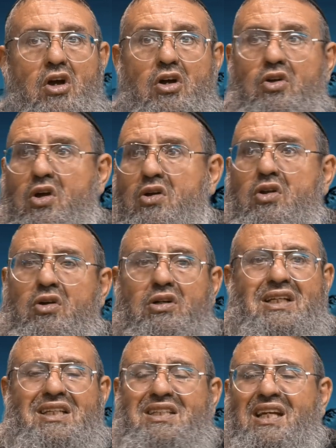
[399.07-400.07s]
le,
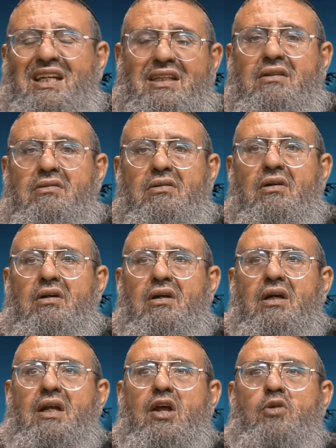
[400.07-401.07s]
Qui c'est qui...
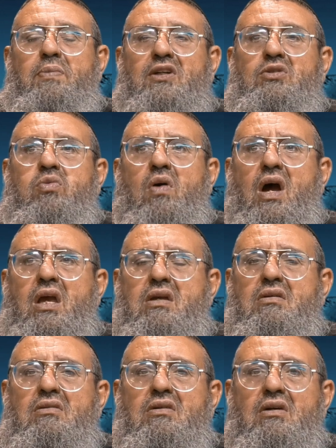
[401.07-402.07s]
Et là, l'aubergiste, why